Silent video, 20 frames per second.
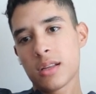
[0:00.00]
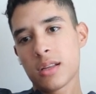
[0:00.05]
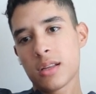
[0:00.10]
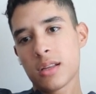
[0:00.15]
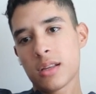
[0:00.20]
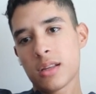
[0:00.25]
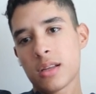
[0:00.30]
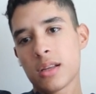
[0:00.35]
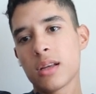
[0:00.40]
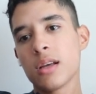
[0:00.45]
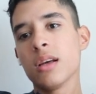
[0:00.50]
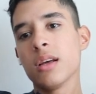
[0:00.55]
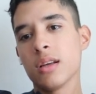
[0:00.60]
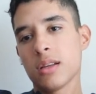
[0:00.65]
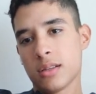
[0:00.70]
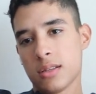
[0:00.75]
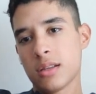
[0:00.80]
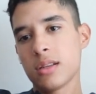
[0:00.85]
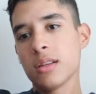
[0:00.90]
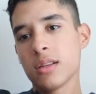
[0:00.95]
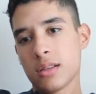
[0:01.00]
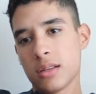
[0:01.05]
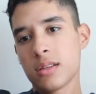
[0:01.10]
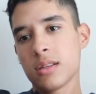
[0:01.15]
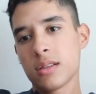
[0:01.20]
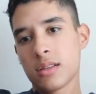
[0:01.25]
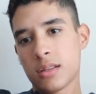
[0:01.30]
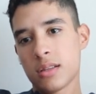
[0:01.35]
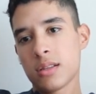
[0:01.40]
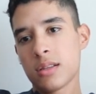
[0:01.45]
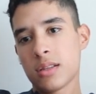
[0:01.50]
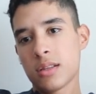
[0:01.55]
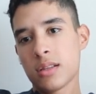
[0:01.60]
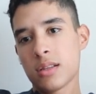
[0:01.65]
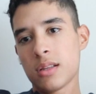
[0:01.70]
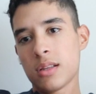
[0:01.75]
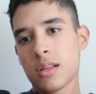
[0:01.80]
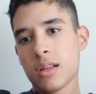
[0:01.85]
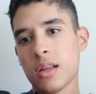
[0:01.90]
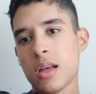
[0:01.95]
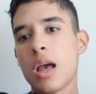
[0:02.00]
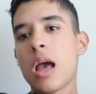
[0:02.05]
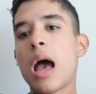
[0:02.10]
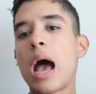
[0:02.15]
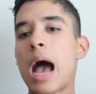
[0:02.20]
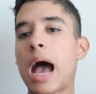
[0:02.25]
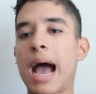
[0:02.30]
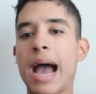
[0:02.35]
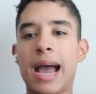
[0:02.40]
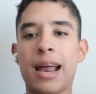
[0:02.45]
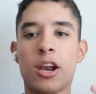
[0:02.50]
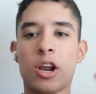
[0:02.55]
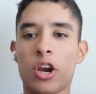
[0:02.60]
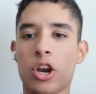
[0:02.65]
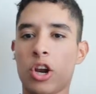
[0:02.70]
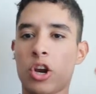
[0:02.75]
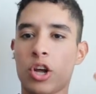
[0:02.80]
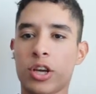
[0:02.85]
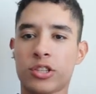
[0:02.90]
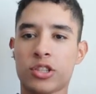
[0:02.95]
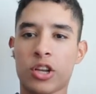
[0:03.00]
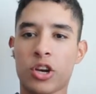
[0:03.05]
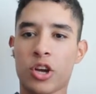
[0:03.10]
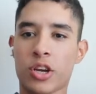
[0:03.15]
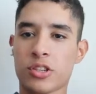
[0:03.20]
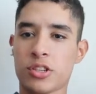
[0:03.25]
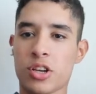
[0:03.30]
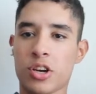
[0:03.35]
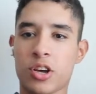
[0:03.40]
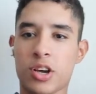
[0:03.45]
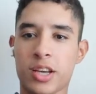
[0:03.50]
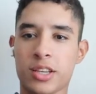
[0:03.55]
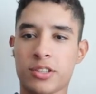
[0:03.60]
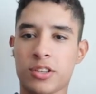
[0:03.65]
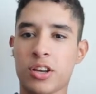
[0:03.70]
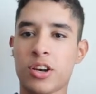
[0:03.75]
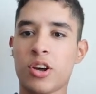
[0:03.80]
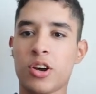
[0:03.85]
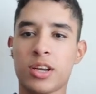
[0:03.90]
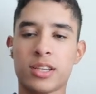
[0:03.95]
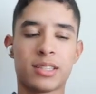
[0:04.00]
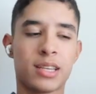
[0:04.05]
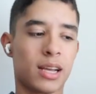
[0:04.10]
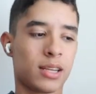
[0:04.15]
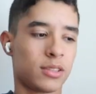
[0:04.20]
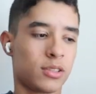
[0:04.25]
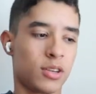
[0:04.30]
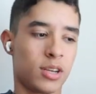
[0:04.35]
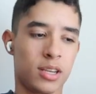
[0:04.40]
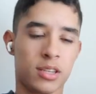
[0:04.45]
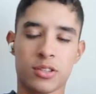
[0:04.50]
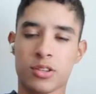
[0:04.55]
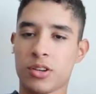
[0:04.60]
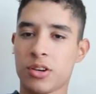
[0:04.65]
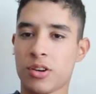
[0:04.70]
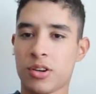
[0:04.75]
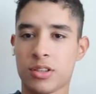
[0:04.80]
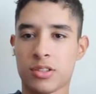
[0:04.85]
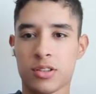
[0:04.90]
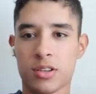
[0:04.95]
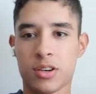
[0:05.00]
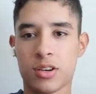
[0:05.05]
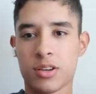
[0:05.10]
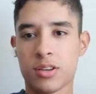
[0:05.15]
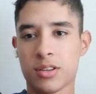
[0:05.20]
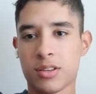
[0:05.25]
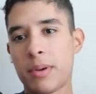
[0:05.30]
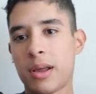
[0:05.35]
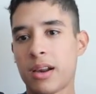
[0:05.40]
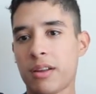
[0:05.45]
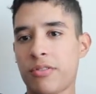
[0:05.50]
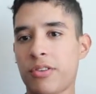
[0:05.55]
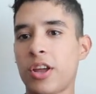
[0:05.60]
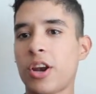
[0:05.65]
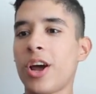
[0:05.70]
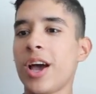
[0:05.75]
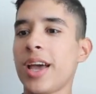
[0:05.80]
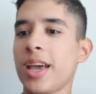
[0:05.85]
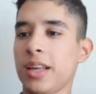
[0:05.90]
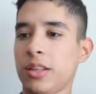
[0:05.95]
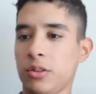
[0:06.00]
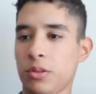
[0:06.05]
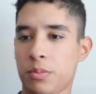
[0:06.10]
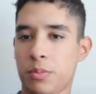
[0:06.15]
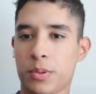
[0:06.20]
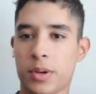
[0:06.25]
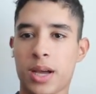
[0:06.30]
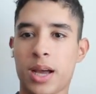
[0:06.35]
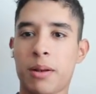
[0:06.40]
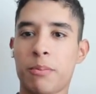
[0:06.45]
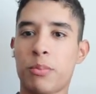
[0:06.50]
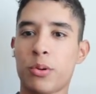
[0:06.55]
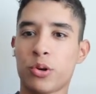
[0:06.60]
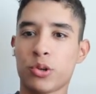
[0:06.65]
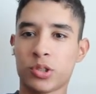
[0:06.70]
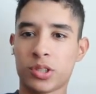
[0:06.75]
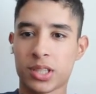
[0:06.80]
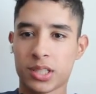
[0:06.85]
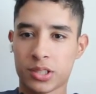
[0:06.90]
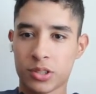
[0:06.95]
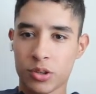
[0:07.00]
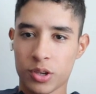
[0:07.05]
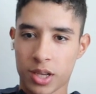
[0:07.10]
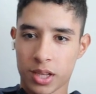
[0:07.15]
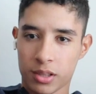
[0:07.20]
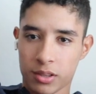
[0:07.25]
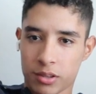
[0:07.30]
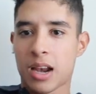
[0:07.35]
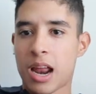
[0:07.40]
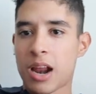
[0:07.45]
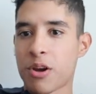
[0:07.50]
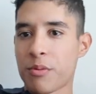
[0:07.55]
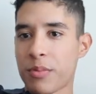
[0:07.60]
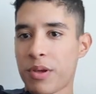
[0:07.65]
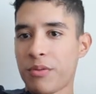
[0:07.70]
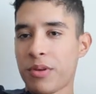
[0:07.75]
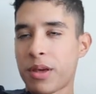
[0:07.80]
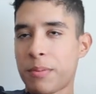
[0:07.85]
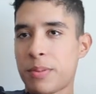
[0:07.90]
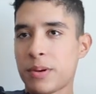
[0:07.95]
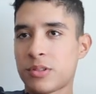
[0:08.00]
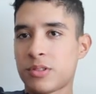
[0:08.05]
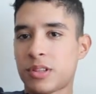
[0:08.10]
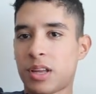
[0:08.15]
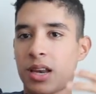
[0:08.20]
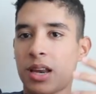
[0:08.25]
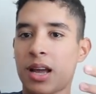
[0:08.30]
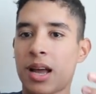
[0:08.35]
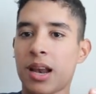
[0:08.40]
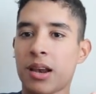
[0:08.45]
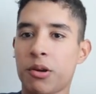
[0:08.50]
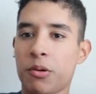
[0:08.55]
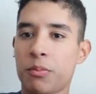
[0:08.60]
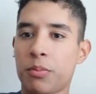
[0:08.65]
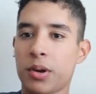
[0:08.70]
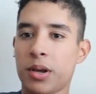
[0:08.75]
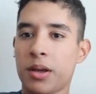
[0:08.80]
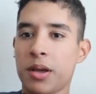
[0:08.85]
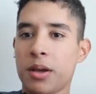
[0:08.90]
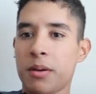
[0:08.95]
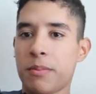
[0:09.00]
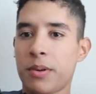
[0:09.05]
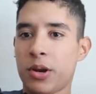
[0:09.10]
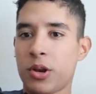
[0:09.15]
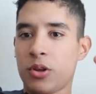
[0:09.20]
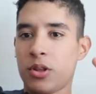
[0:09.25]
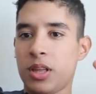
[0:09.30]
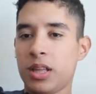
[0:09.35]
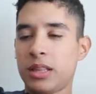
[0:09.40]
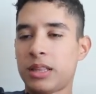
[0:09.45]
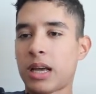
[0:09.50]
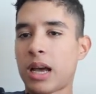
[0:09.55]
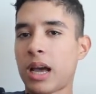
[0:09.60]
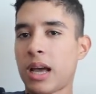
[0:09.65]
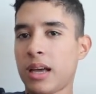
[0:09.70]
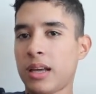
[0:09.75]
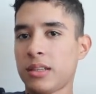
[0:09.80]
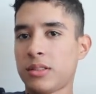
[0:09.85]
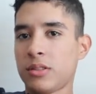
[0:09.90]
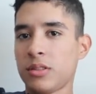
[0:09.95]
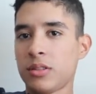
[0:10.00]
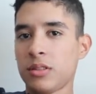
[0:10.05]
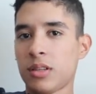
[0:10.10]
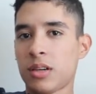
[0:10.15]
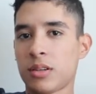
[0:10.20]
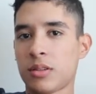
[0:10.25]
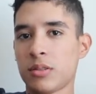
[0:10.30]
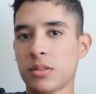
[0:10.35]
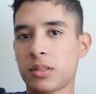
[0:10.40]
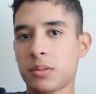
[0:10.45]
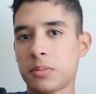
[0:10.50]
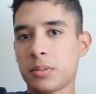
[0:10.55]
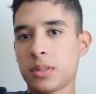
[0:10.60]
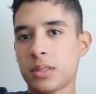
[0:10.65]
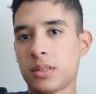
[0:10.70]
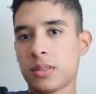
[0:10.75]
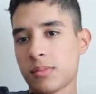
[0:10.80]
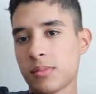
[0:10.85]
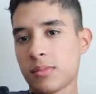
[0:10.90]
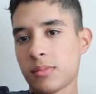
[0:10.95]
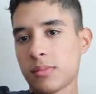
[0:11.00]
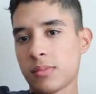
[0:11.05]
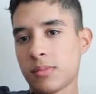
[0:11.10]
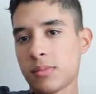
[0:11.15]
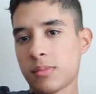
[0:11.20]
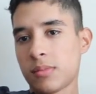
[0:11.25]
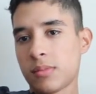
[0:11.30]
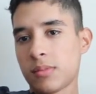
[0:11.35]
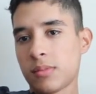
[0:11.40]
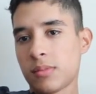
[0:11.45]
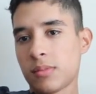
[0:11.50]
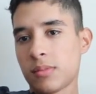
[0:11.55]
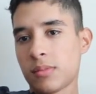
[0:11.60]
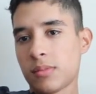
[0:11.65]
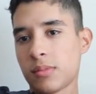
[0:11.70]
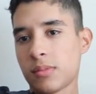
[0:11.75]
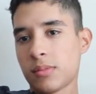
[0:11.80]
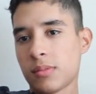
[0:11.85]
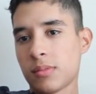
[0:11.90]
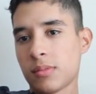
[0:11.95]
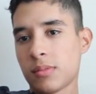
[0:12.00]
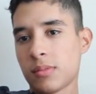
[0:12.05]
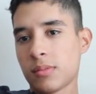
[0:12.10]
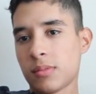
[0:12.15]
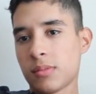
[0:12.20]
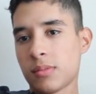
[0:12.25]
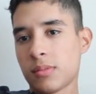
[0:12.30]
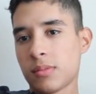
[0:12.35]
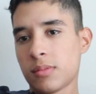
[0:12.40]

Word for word: o haciendo videos, pero ya problemas personales. Ajá, no, no, no, eso no, eso no, eso no, exacto, eso no, eso no. Me refiero a esto, pues al proceso es Claro, mi vida personal es algo, pues, pero editar esto es otra cosa, pues. Exacto, yo sé, estar con que